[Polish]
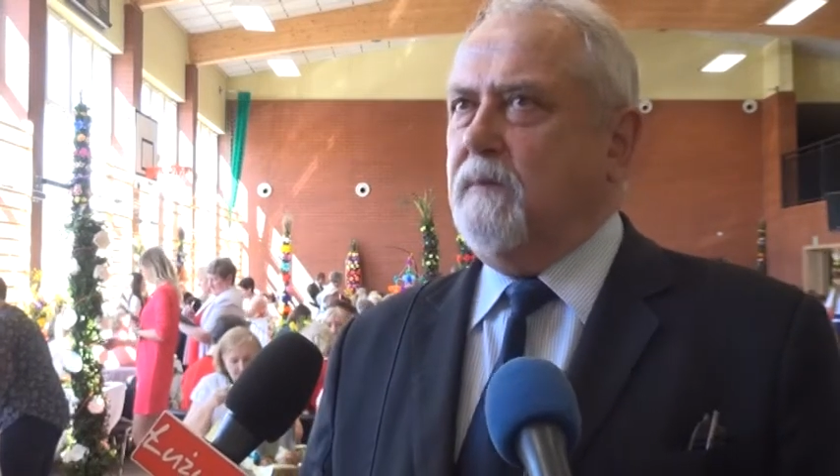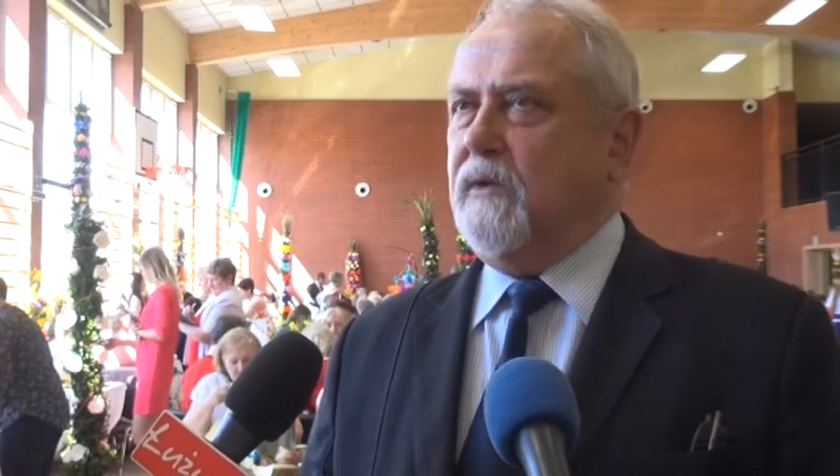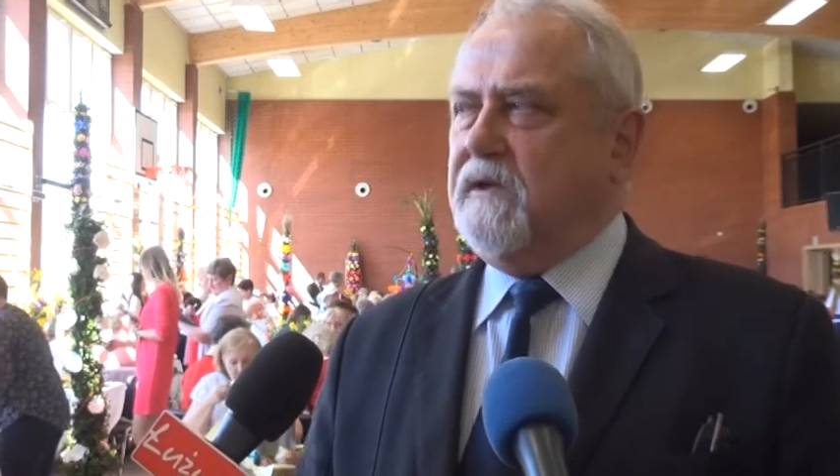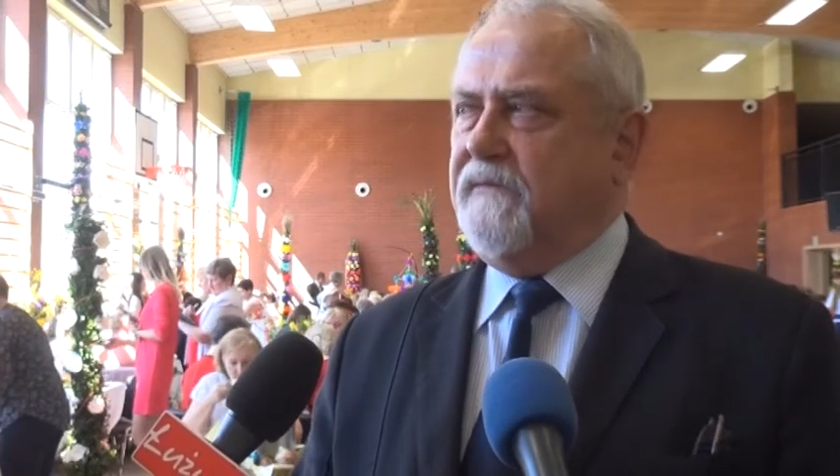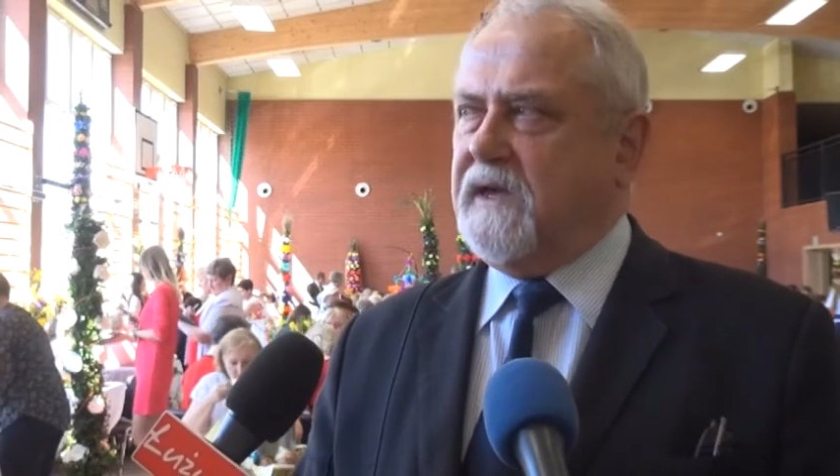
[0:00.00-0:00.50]

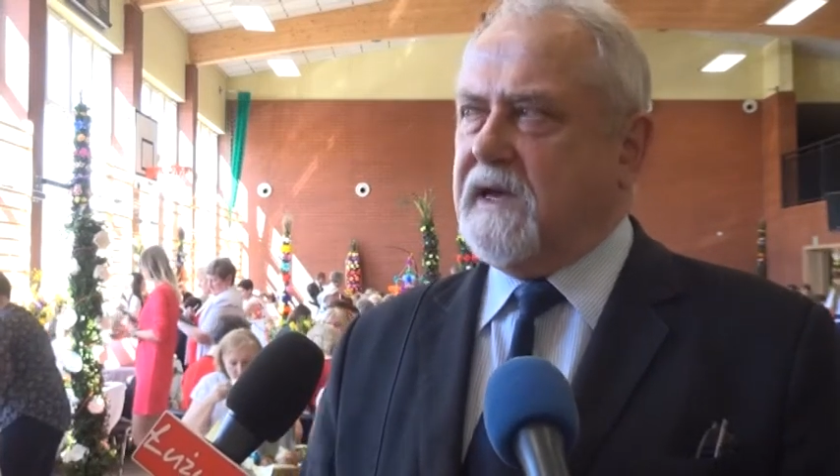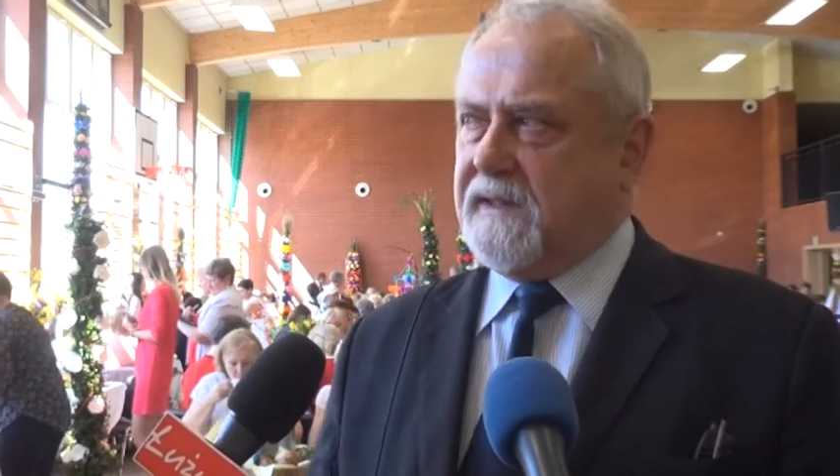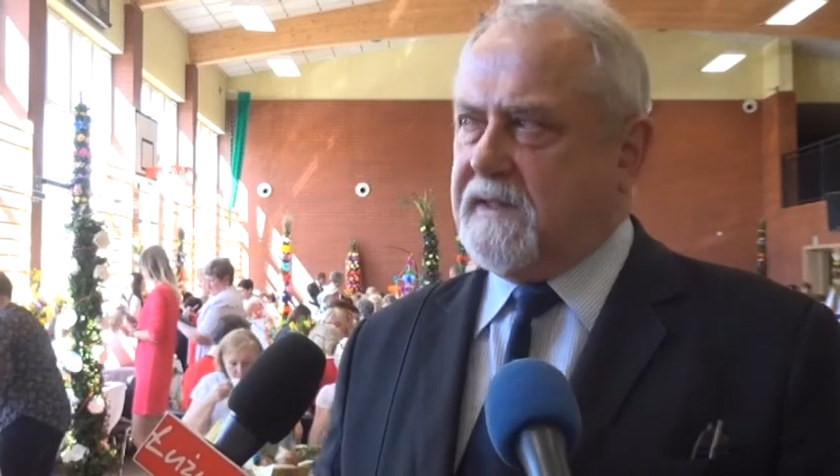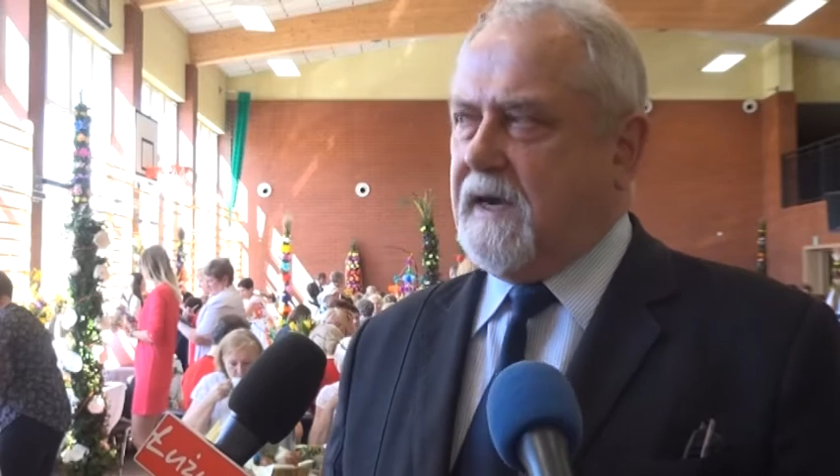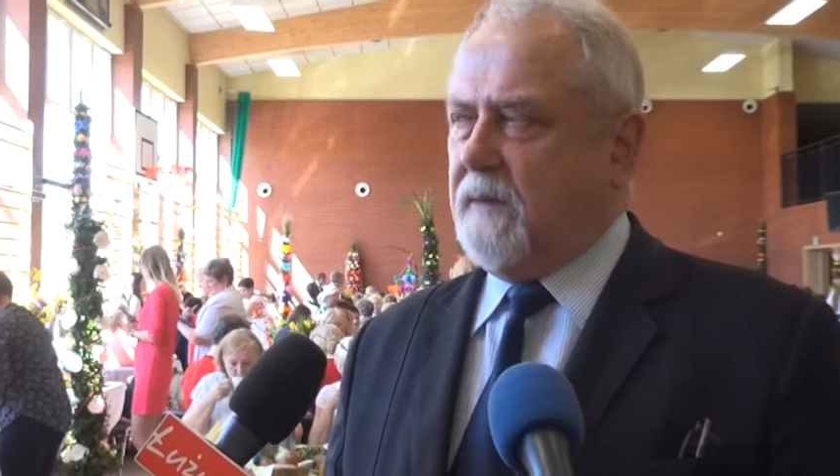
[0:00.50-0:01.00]

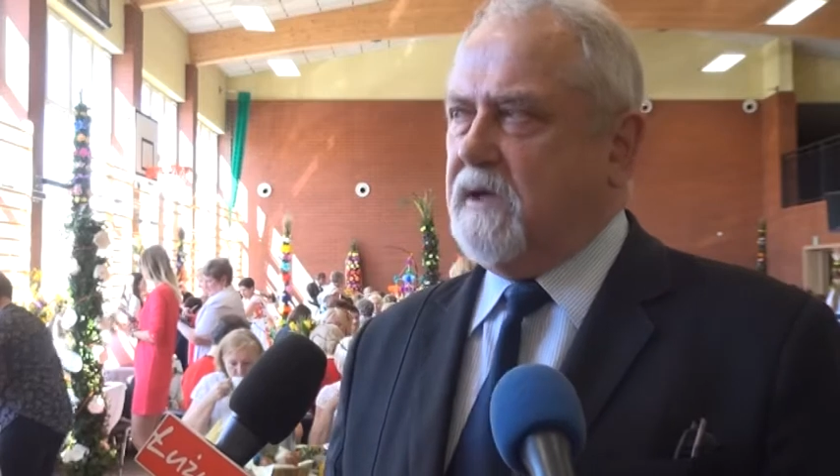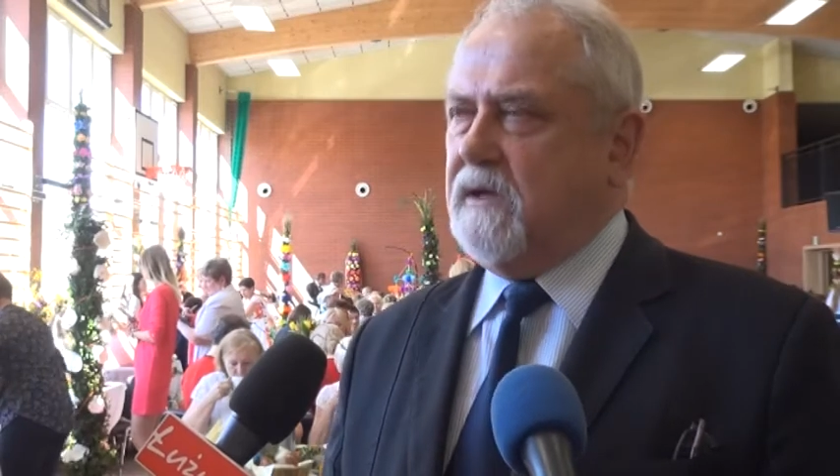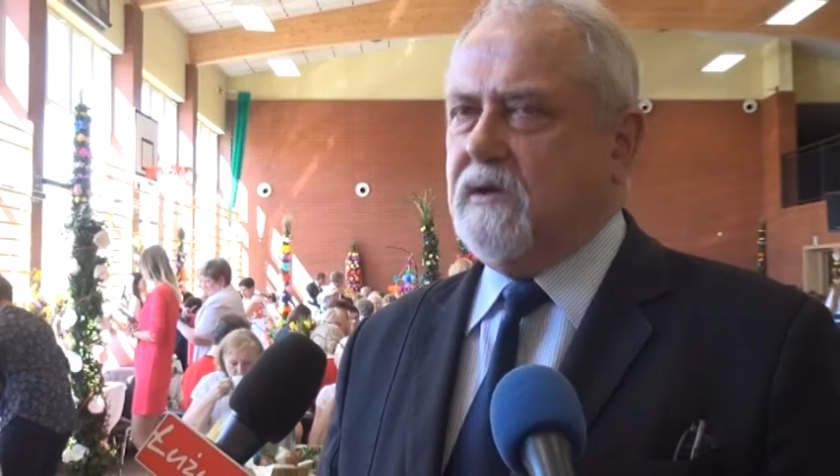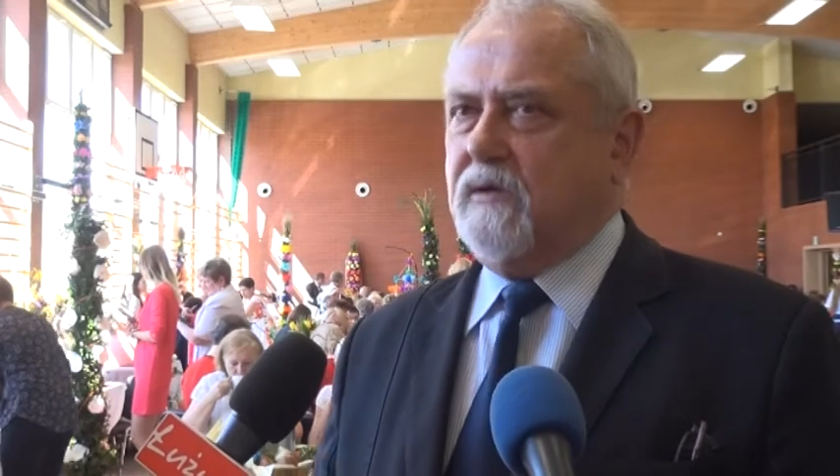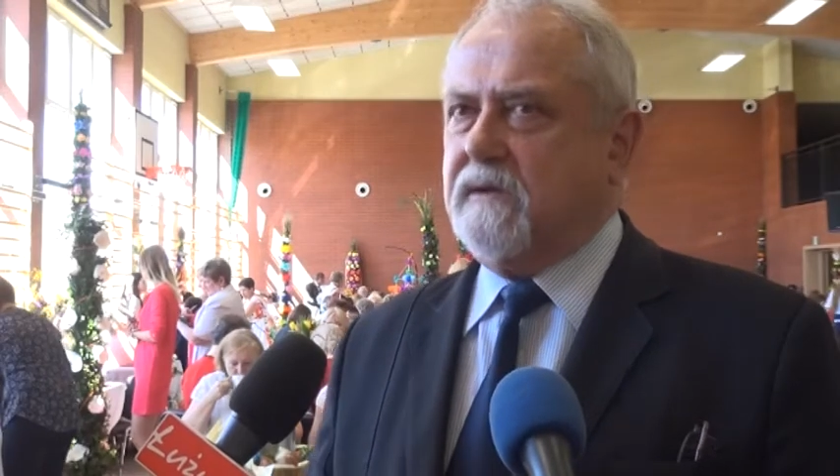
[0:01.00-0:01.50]
modyfikacjami
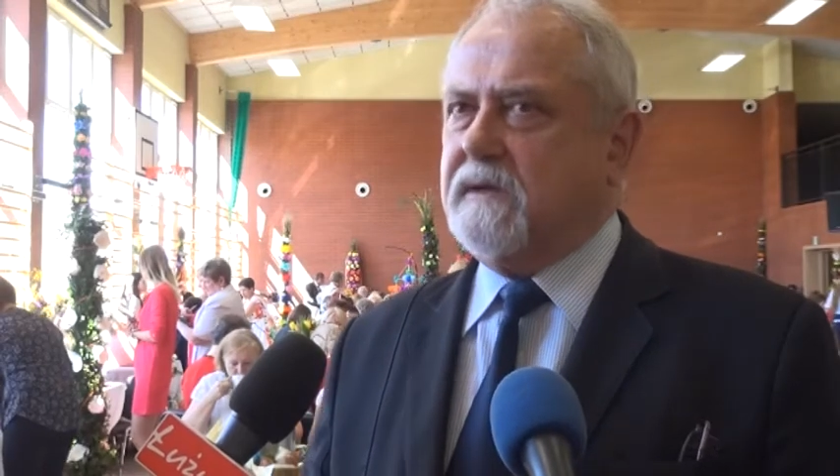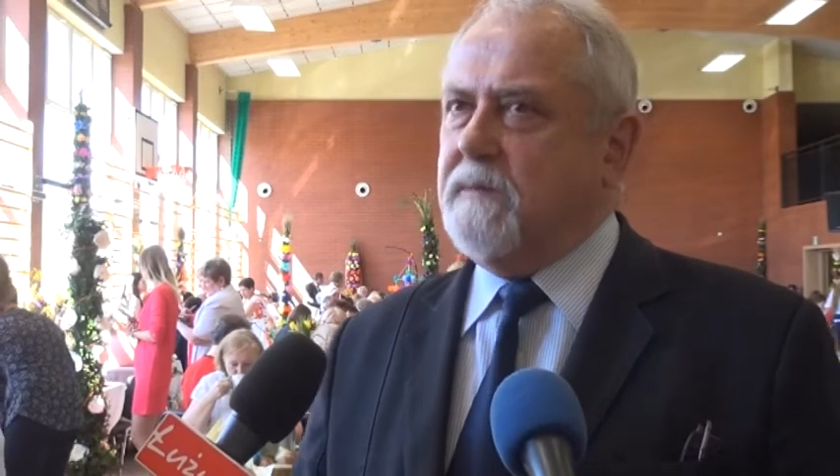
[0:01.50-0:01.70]
i to